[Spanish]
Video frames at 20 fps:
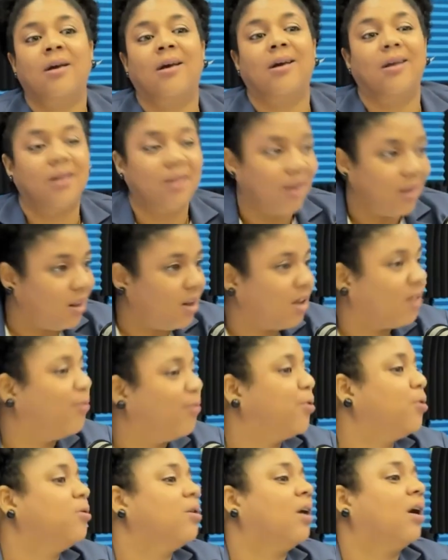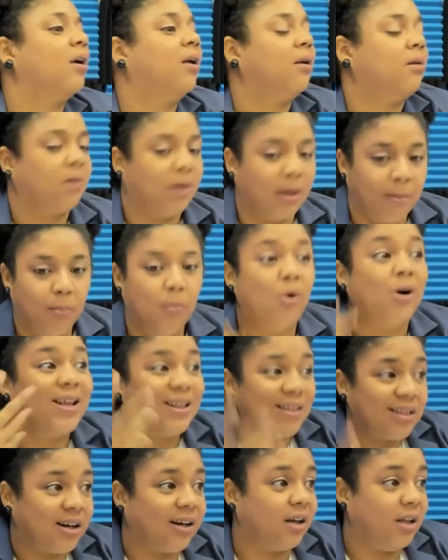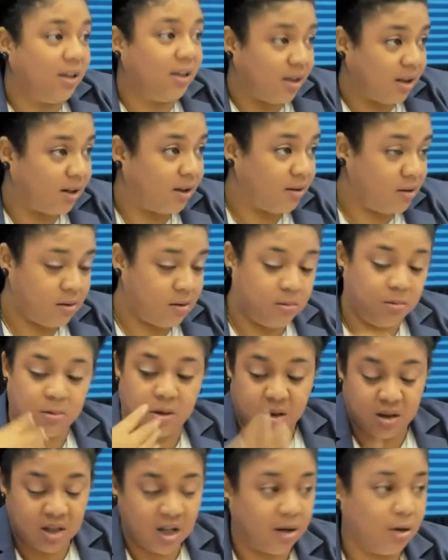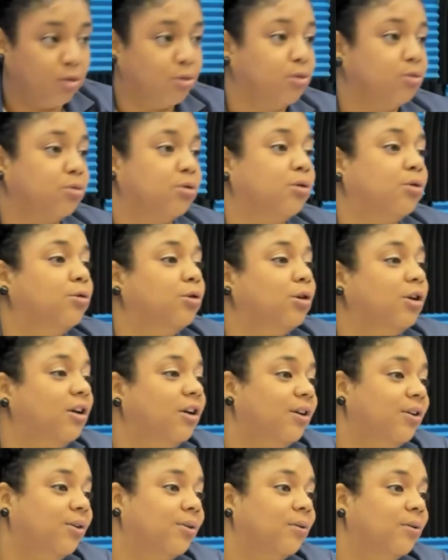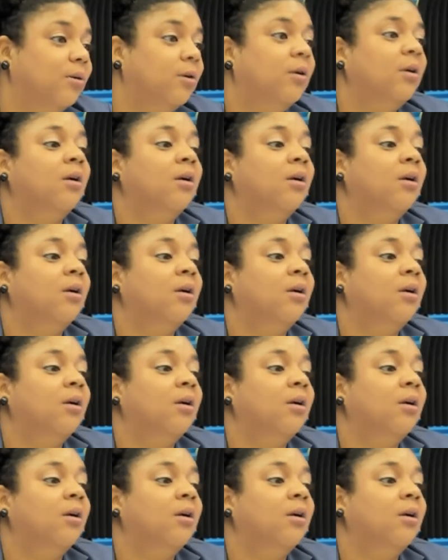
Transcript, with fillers: que sí disfrutan, eh, que muestran interés de estar con otros niños,